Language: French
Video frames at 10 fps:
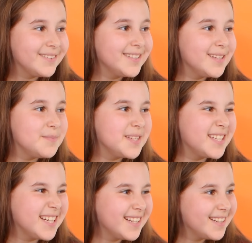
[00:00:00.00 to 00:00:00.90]
oui, les
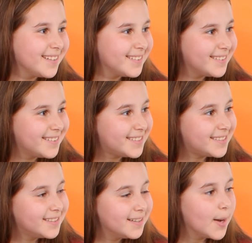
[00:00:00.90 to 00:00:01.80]
légal C'est
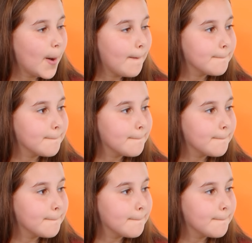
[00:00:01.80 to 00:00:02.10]
pas vraiment